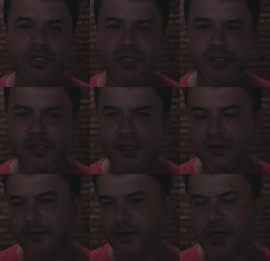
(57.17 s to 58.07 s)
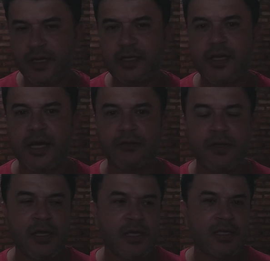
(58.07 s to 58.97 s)
de inscritos foi hackeado.
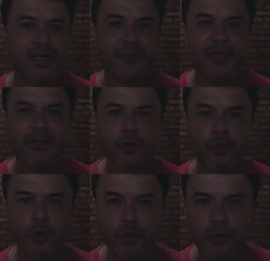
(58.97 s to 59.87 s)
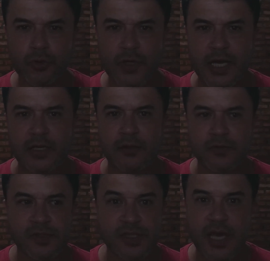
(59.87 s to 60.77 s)
E ele perdeu tudo do
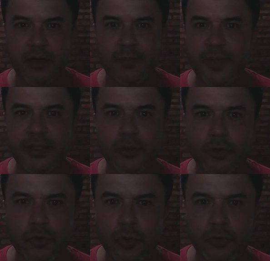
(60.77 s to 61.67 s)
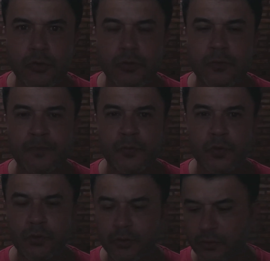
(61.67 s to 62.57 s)
canal, sério, ele perdeu tudo,
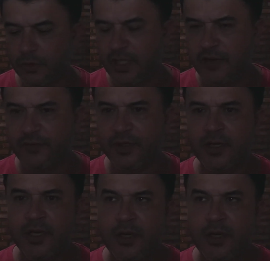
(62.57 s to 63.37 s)
tudo. Eu estava